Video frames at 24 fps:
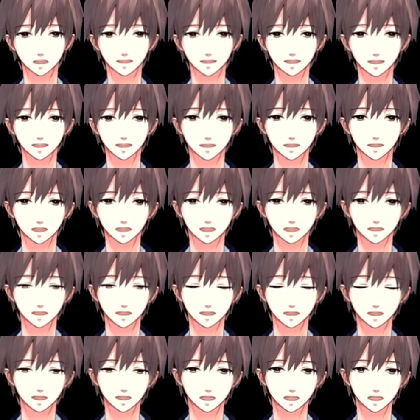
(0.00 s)
この経営
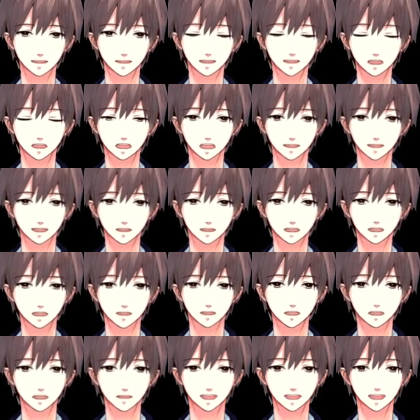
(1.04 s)
企画書作りの
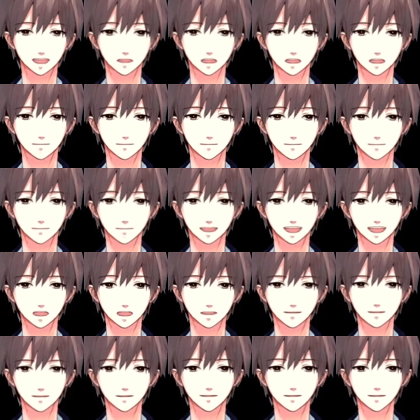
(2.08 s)
原点だ
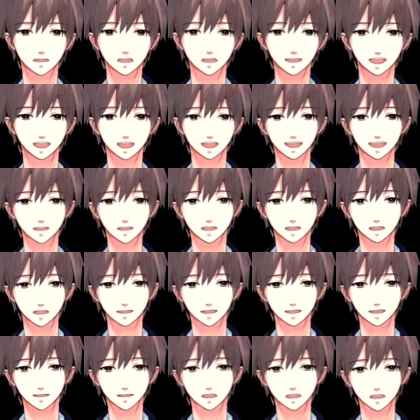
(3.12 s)
と思います
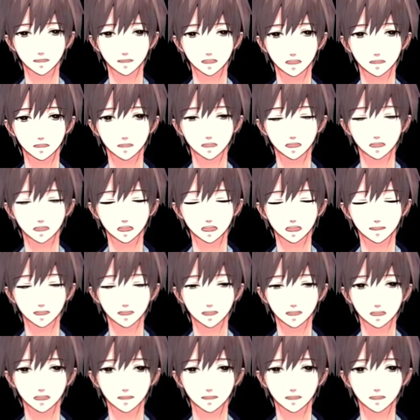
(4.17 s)
これもなかなか一
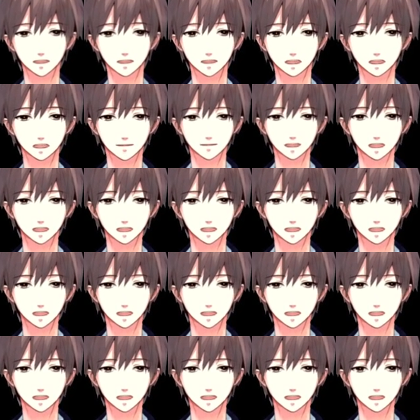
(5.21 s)
人では